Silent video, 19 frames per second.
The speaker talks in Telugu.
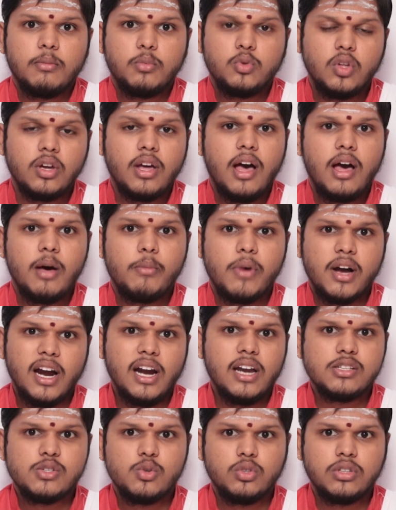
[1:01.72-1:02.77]
ముందుగా
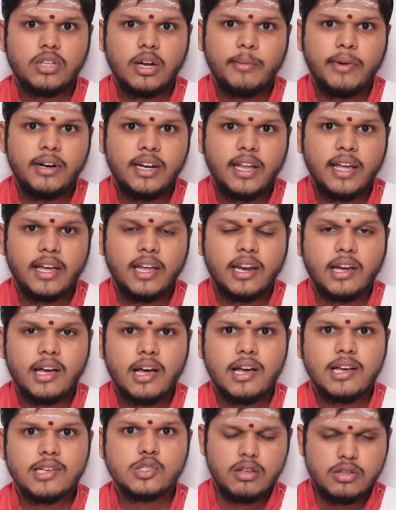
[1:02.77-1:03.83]
మంగళసూత్రం అంటే కనుక
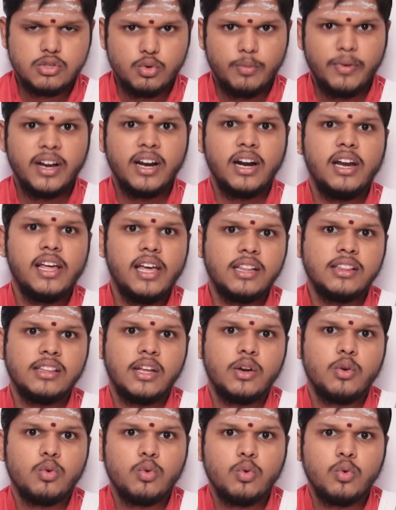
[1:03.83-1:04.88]
సుమంగళి
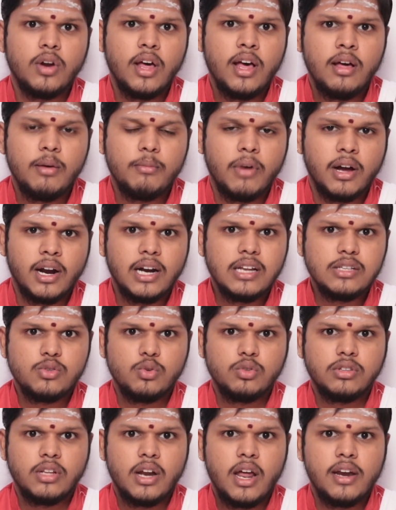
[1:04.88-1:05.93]
అందరూ కూడా
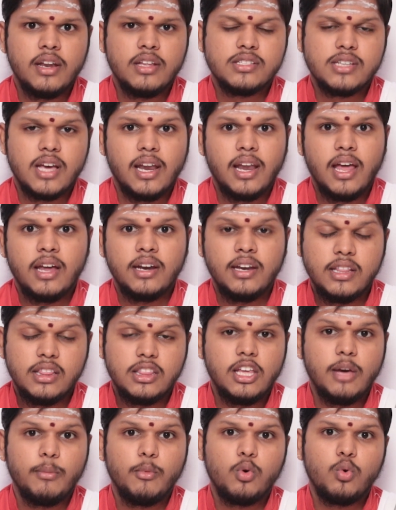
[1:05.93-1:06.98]
మంగళసూత్రాన్ని చాలా
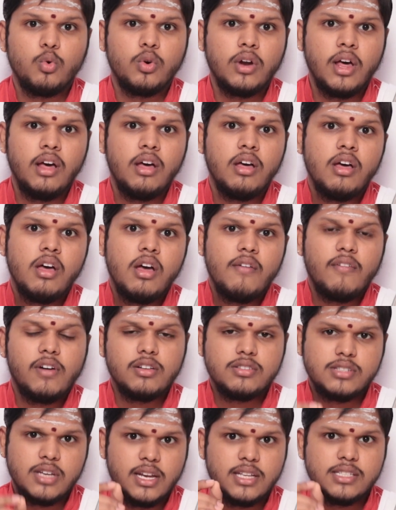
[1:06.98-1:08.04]
నిత్యము కూడా
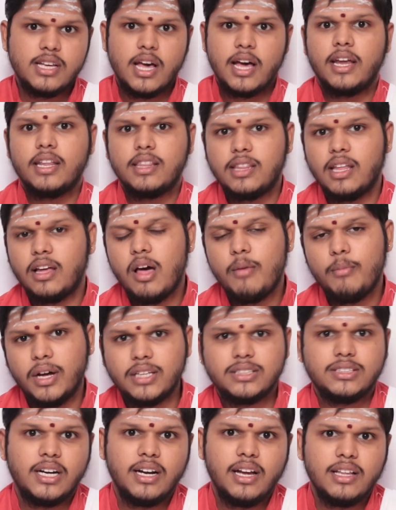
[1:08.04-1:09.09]
వాళ్ళు చాలా జాగ్రత్తగా
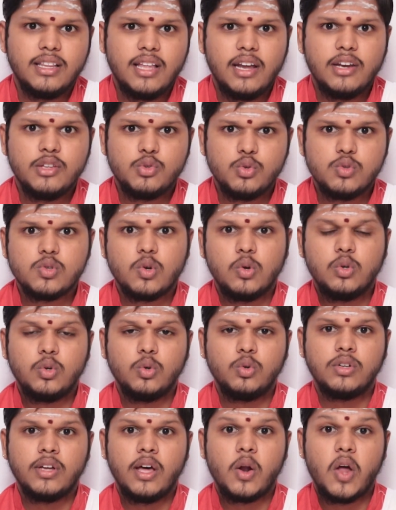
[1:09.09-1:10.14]
భద్రంగా దాన్ని చూసుకుంటూ
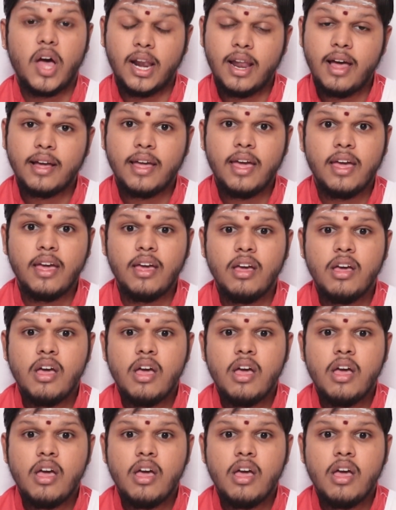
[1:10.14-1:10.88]
ఉంటారు అలాగే